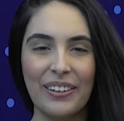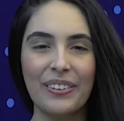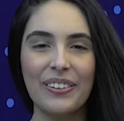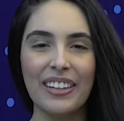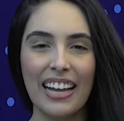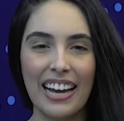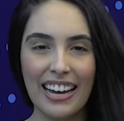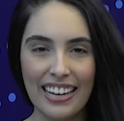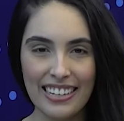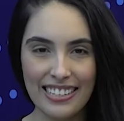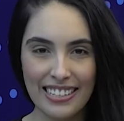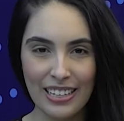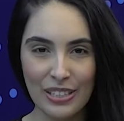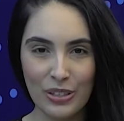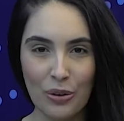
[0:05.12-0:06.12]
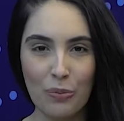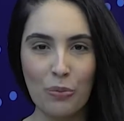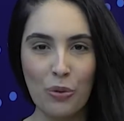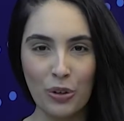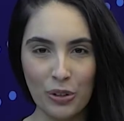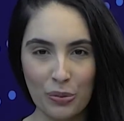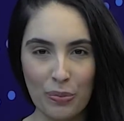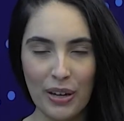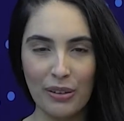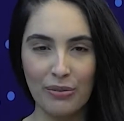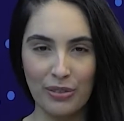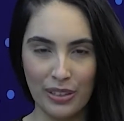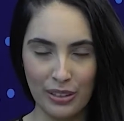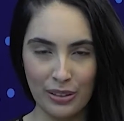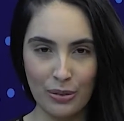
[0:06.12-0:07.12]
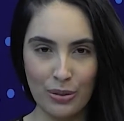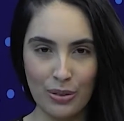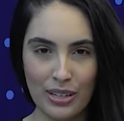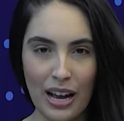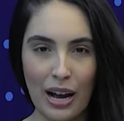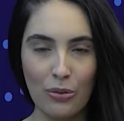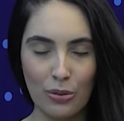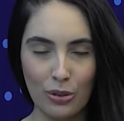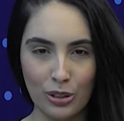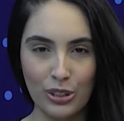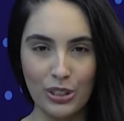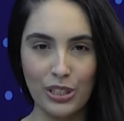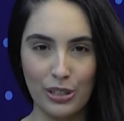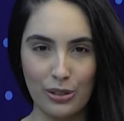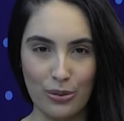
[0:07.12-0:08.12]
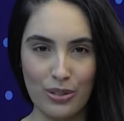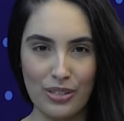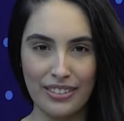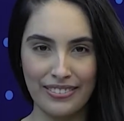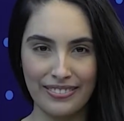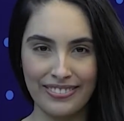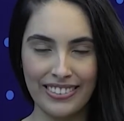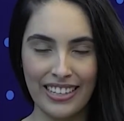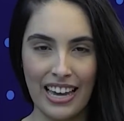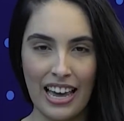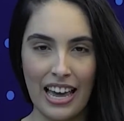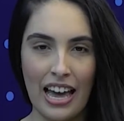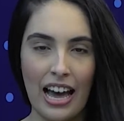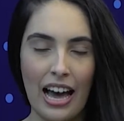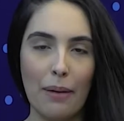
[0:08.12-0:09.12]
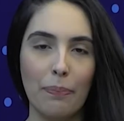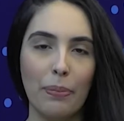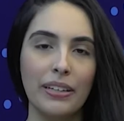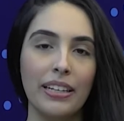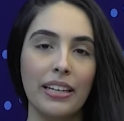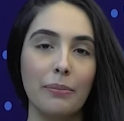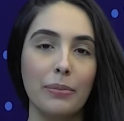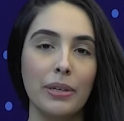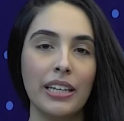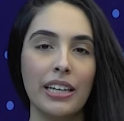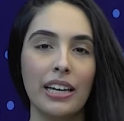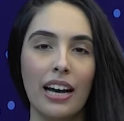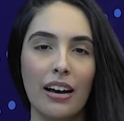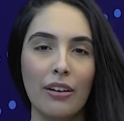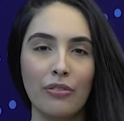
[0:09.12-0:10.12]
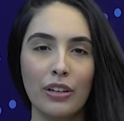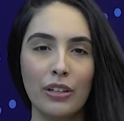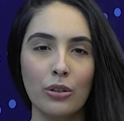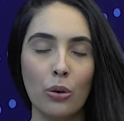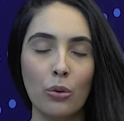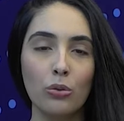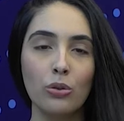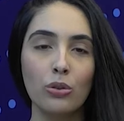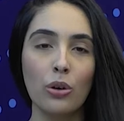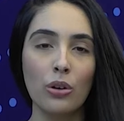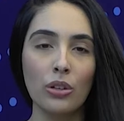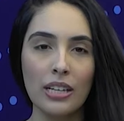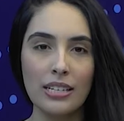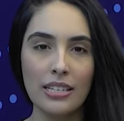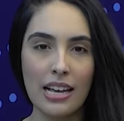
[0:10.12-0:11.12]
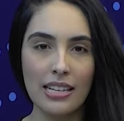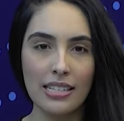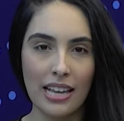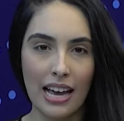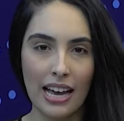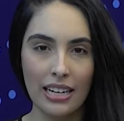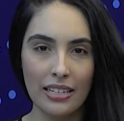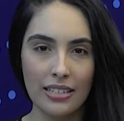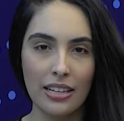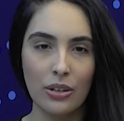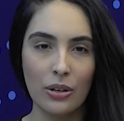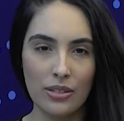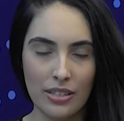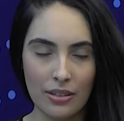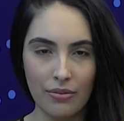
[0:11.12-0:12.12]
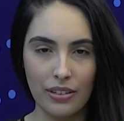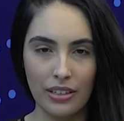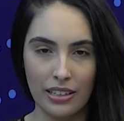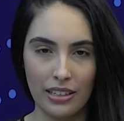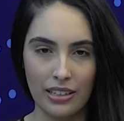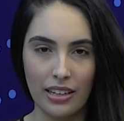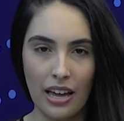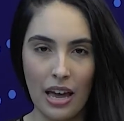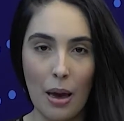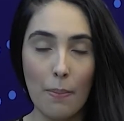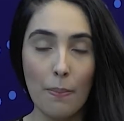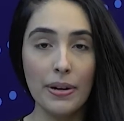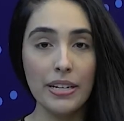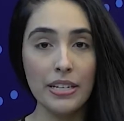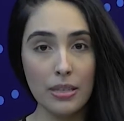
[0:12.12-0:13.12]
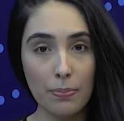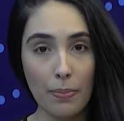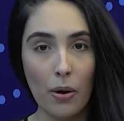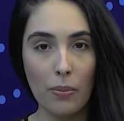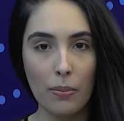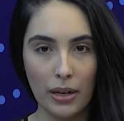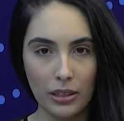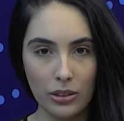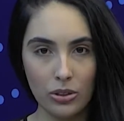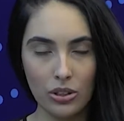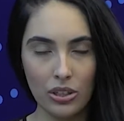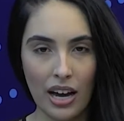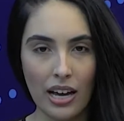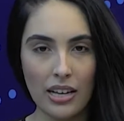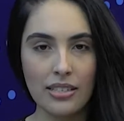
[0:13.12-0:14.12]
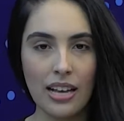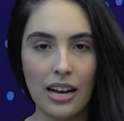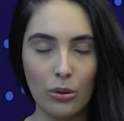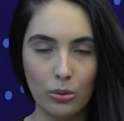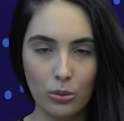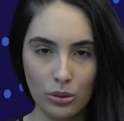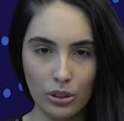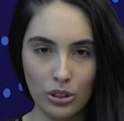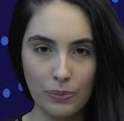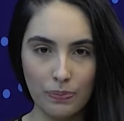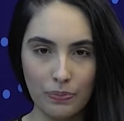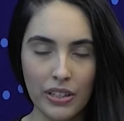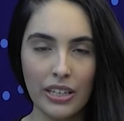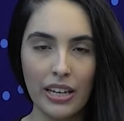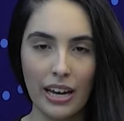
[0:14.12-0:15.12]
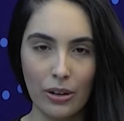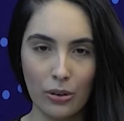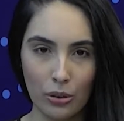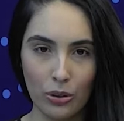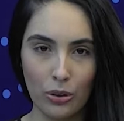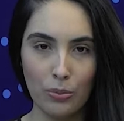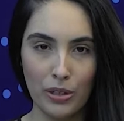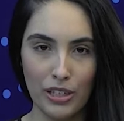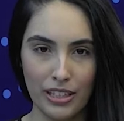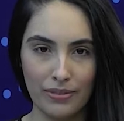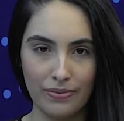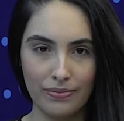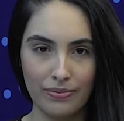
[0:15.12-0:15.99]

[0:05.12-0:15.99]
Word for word: Olá, sejam muito bem-vindos ao Hoje News. A pandemia afetou todas as áreas da nossa vida, principalmente a saúde e a economia.